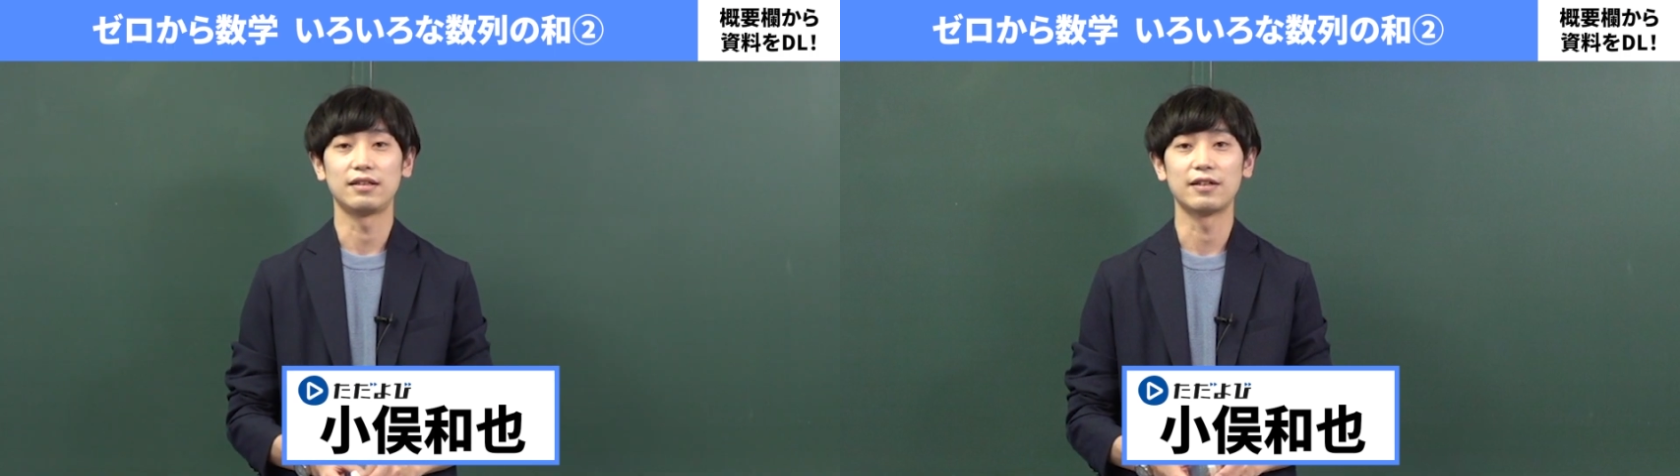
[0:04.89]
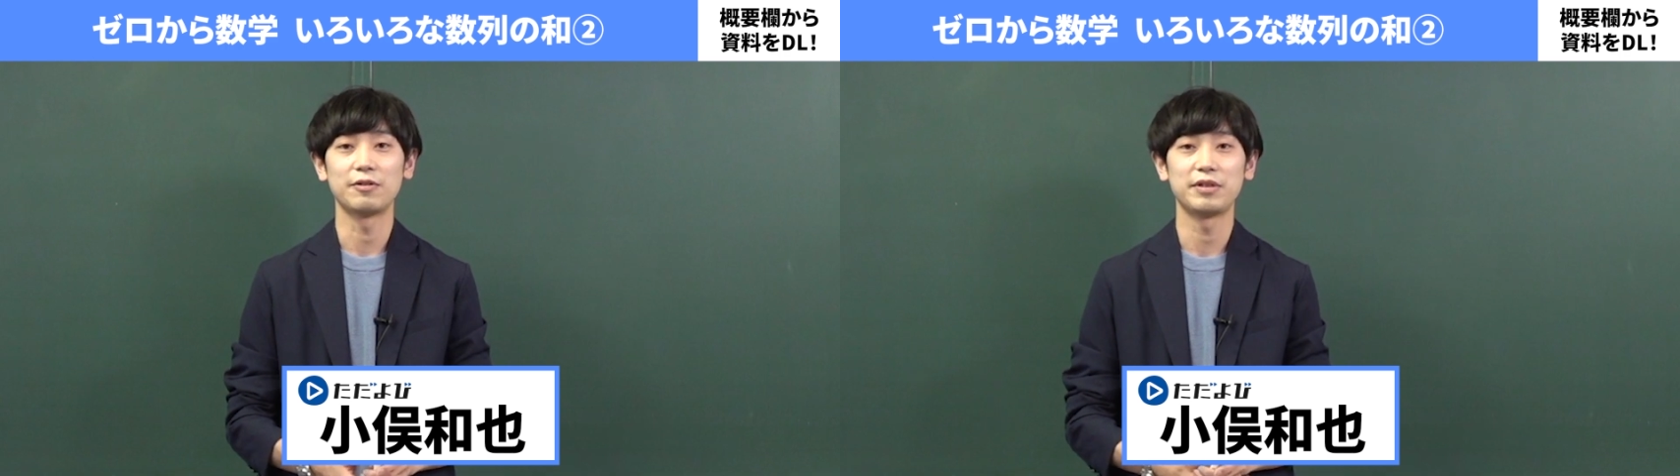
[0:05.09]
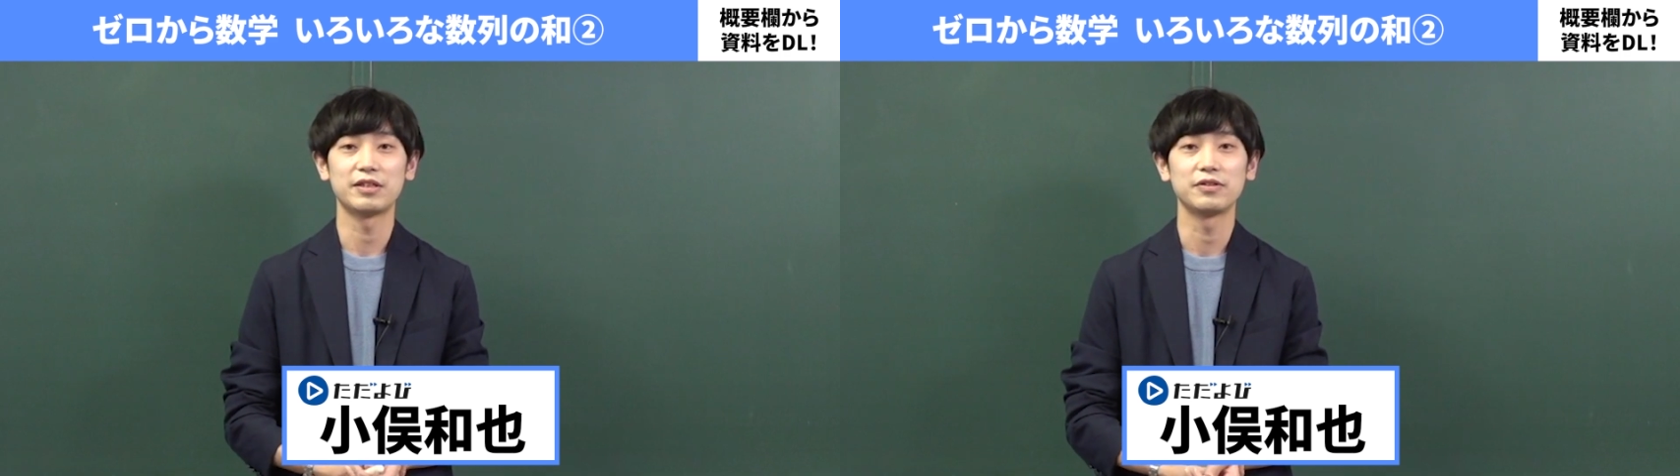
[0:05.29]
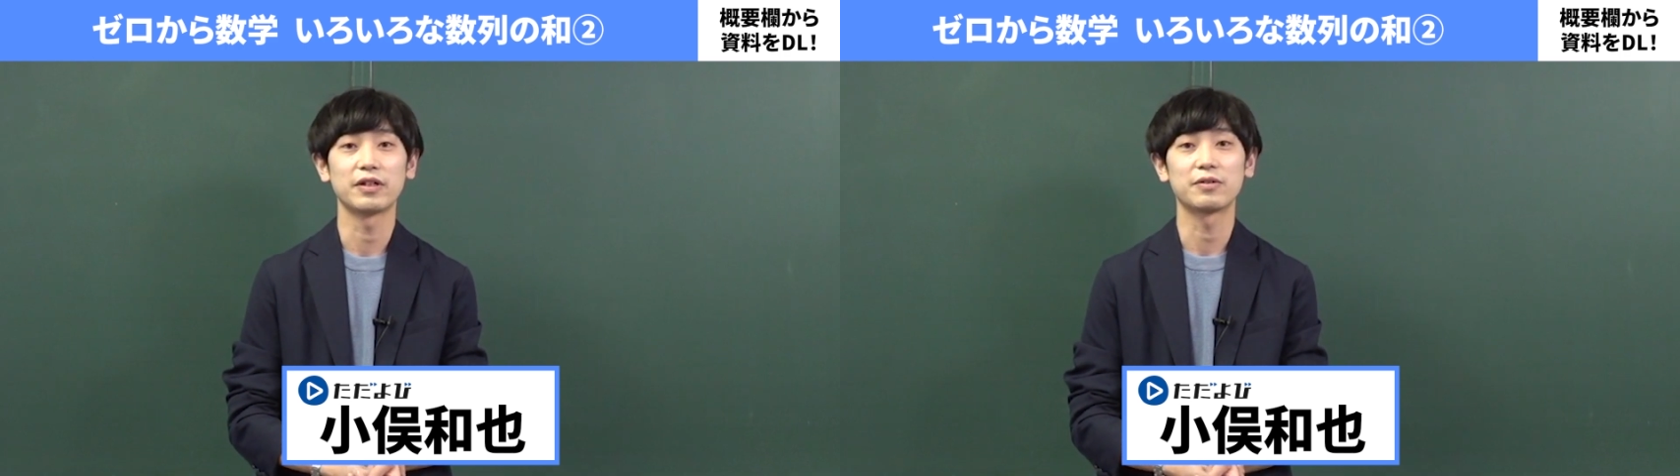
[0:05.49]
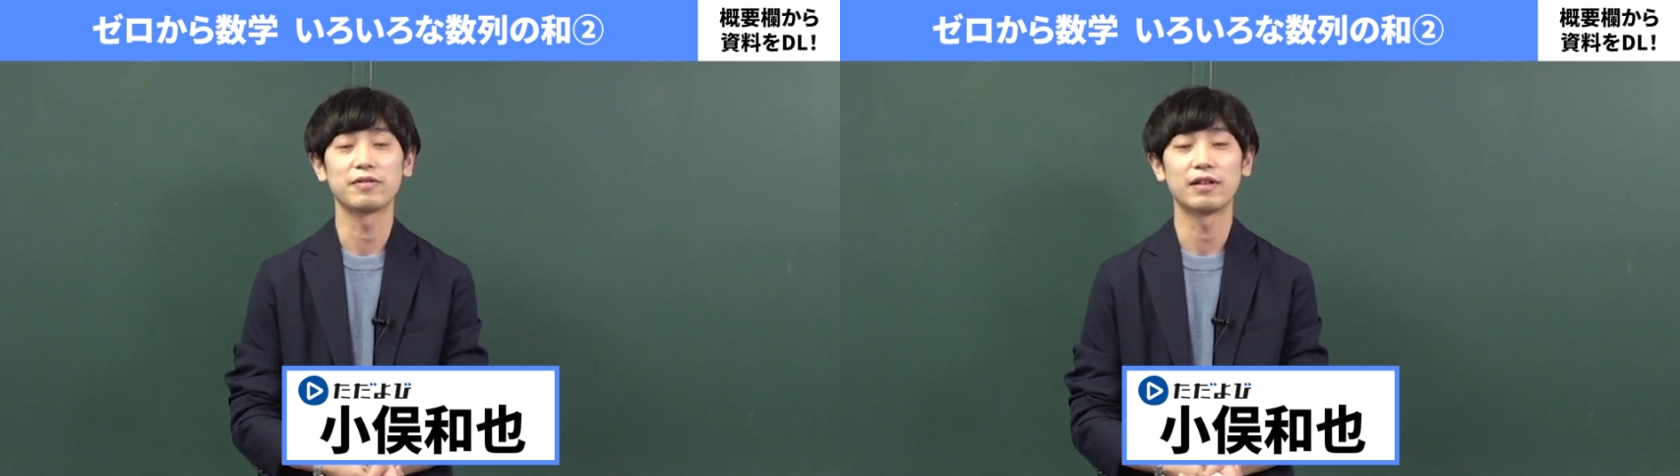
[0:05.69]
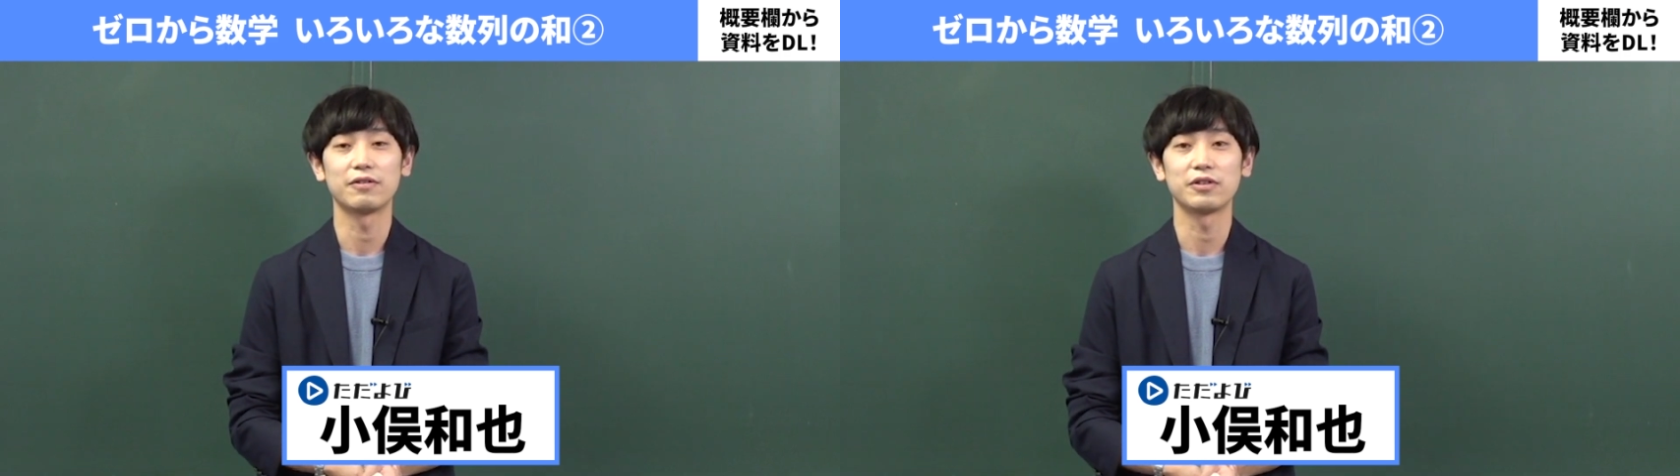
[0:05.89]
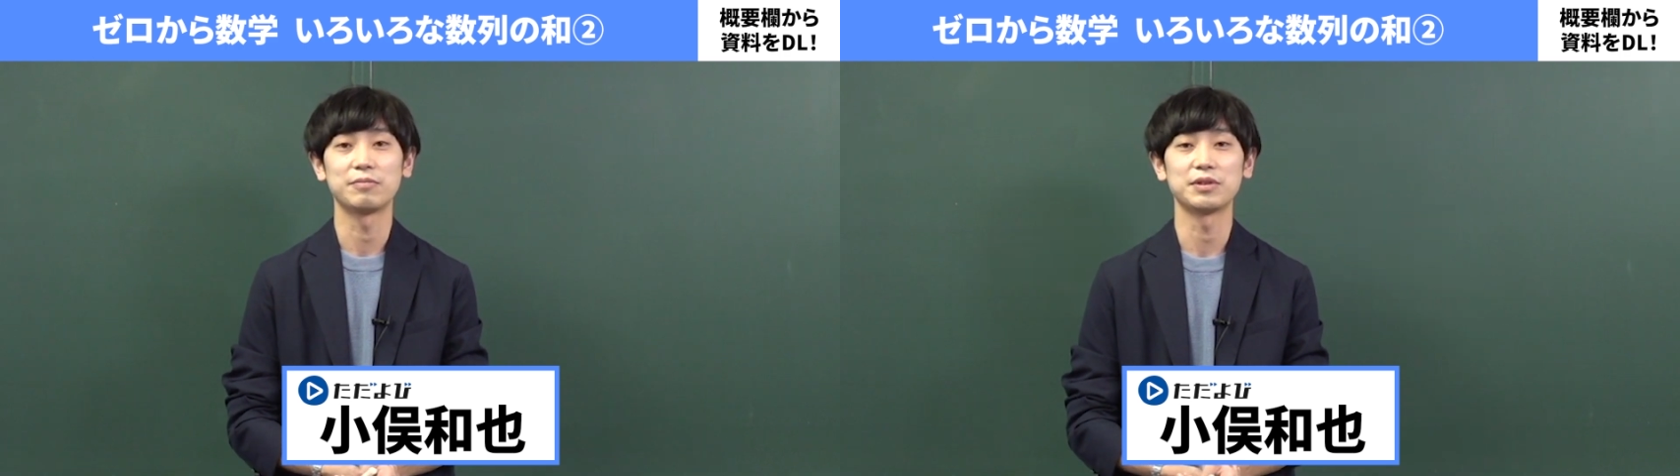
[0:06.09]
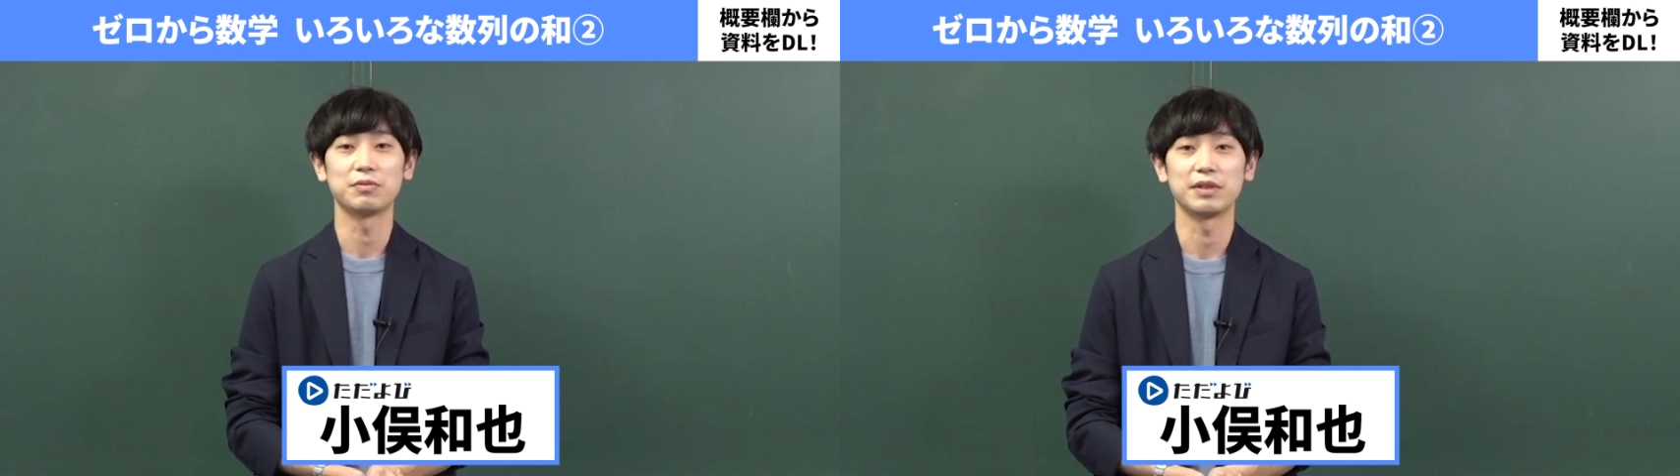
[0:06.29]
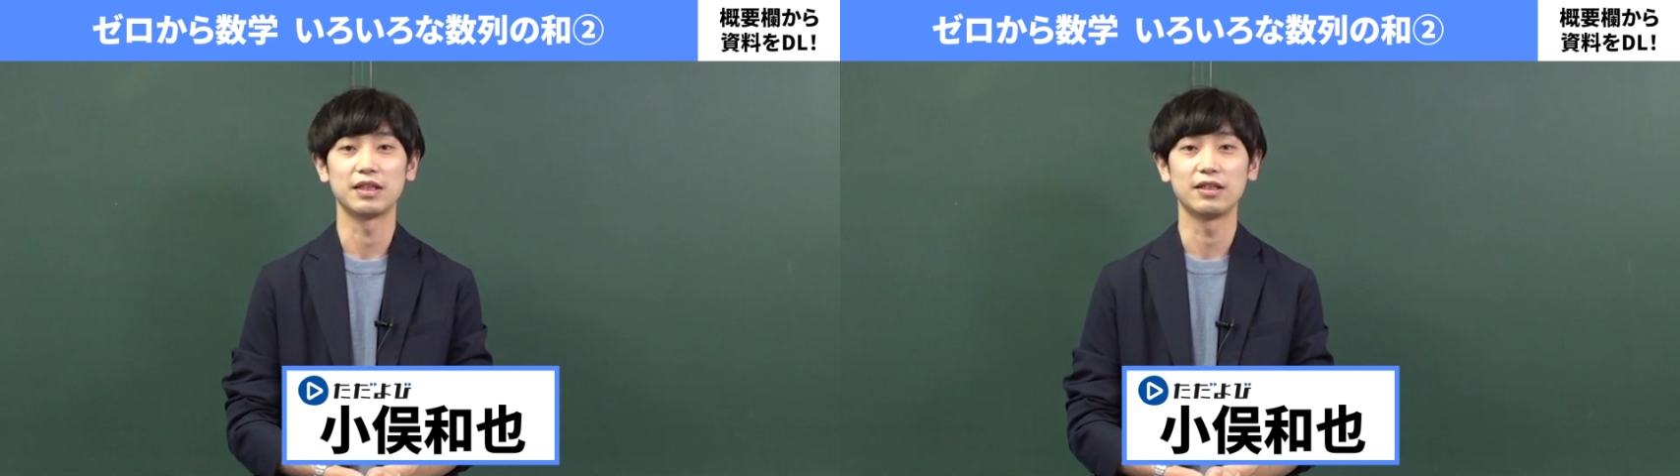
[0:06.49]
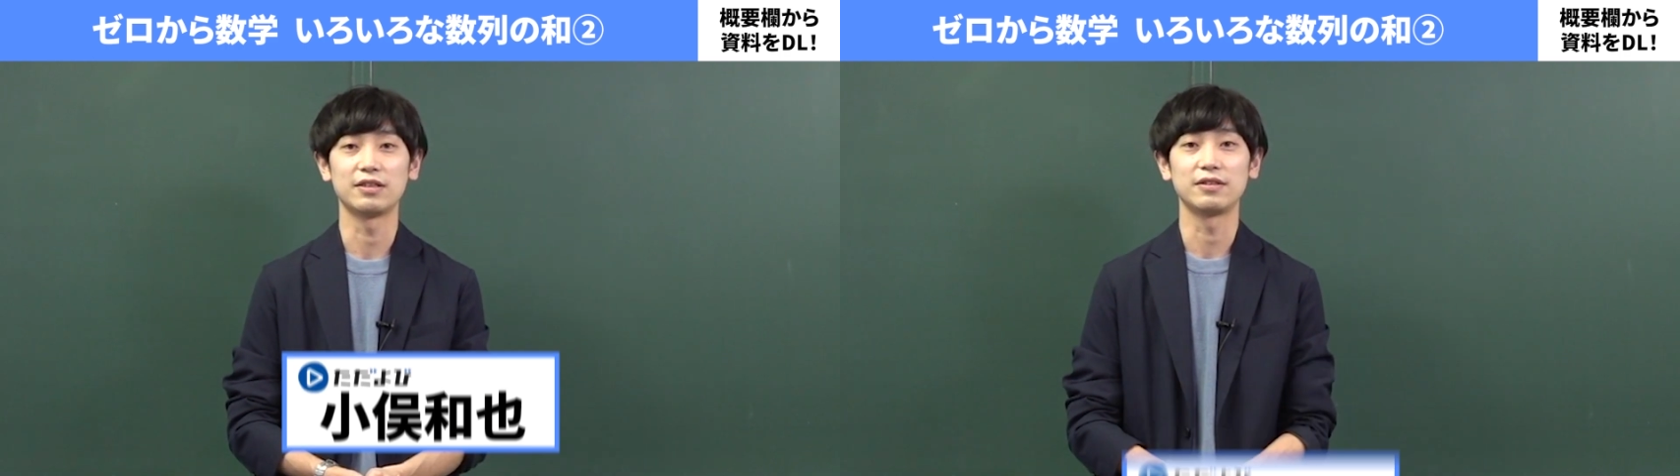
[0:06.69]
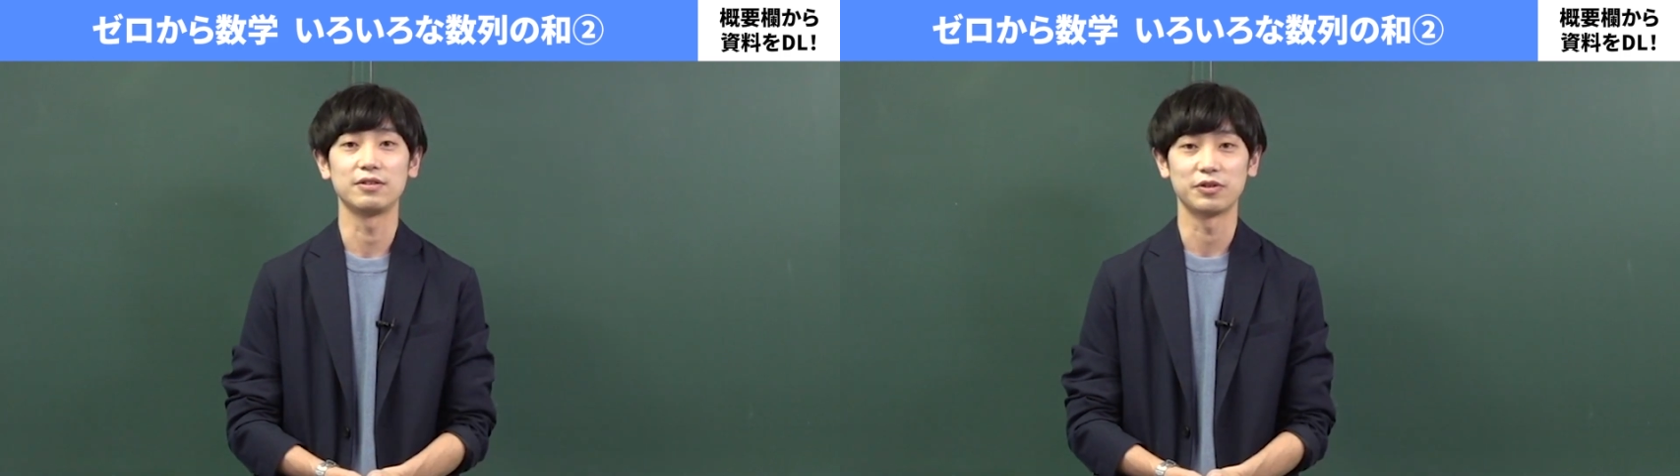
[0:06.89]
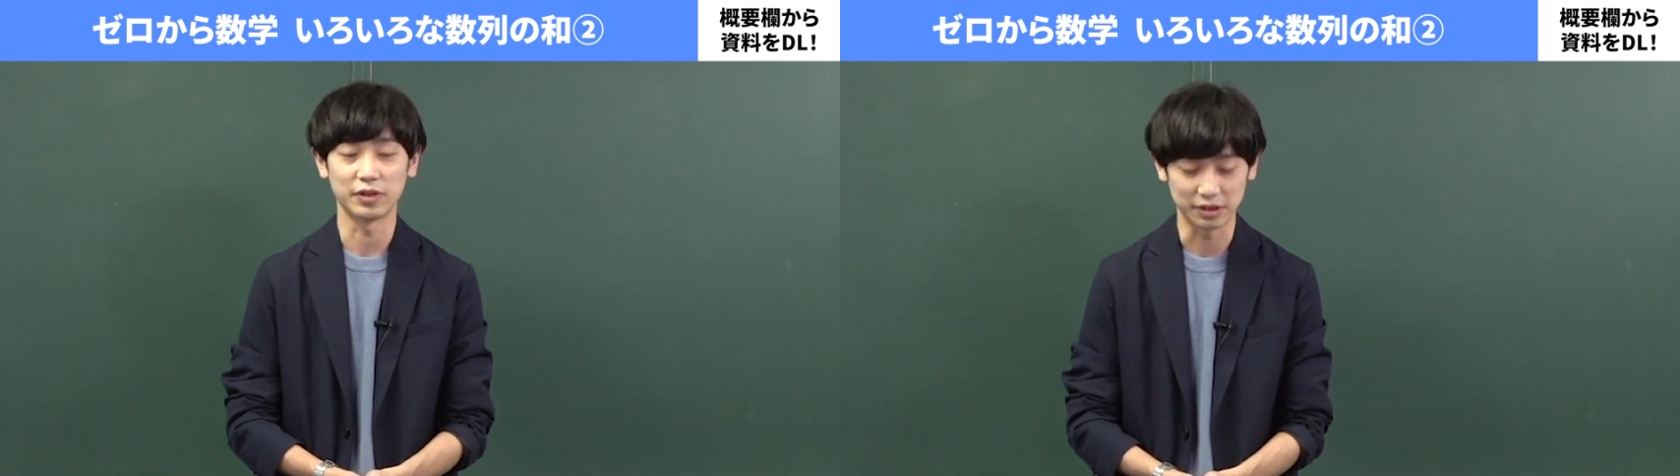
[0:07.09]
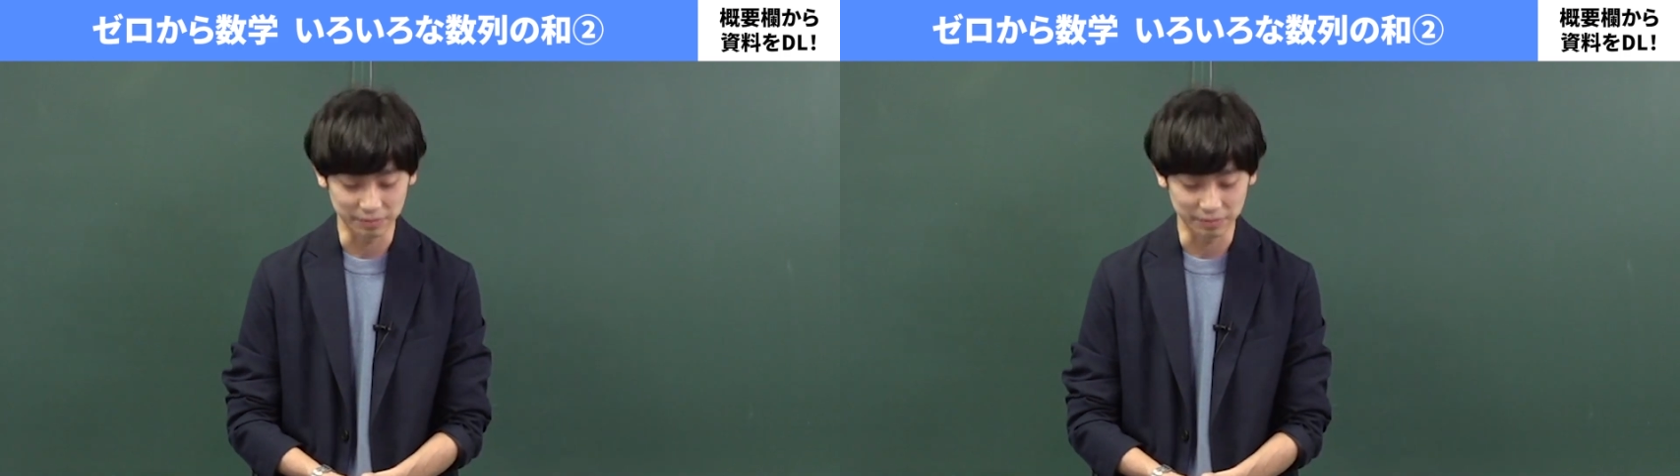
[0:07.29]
たで数学を担当します、おまたです。よろしくお願いし